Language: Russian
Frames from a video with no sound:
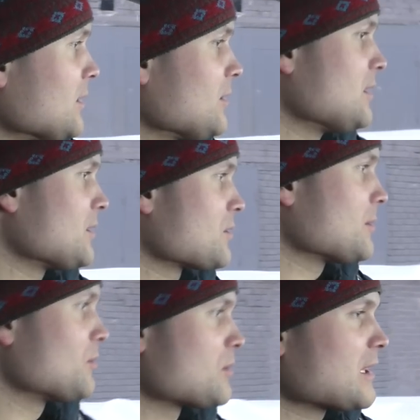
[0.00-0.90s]
То есть для того,
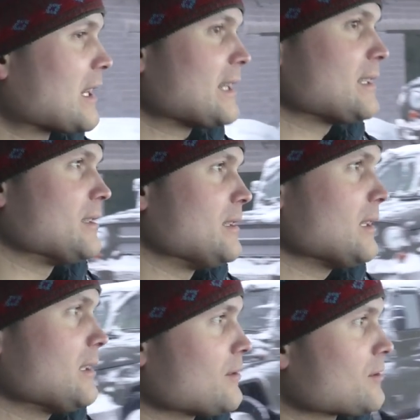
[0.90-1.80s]
чтобы он нужно красить,
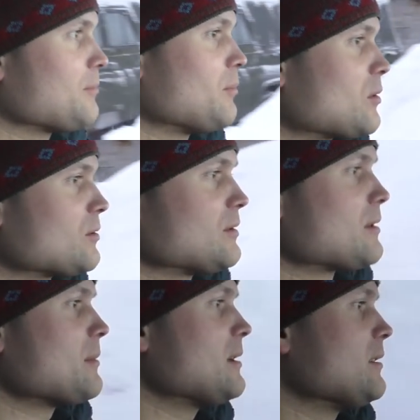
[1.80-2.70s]
для, для того, чтобы полностью
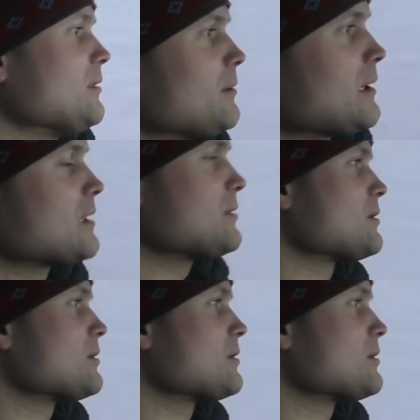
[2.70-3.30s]
нормально ее покрасить,